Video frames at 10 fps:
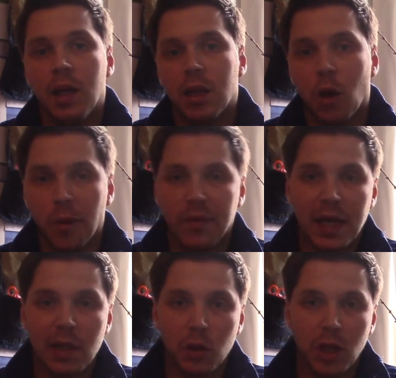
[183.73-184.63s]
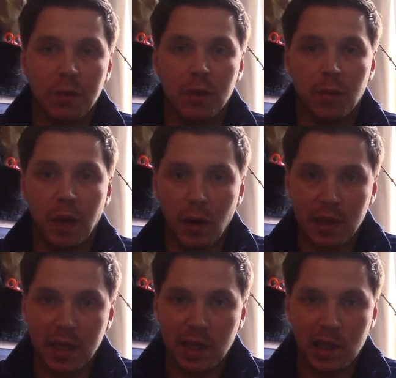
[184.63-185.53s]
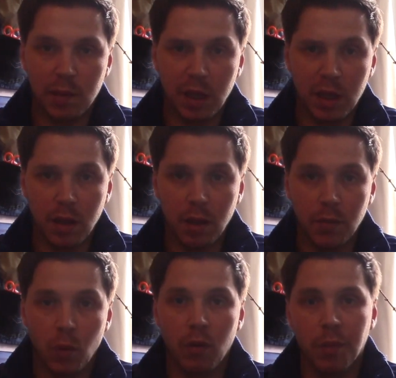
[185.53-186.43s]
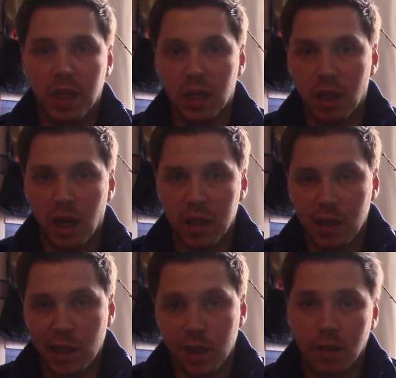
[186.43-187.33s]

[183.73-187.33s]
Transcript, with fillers: Der Überweisungsschein wird vom Hausarzt gemacht, oder vom Kinderarzt.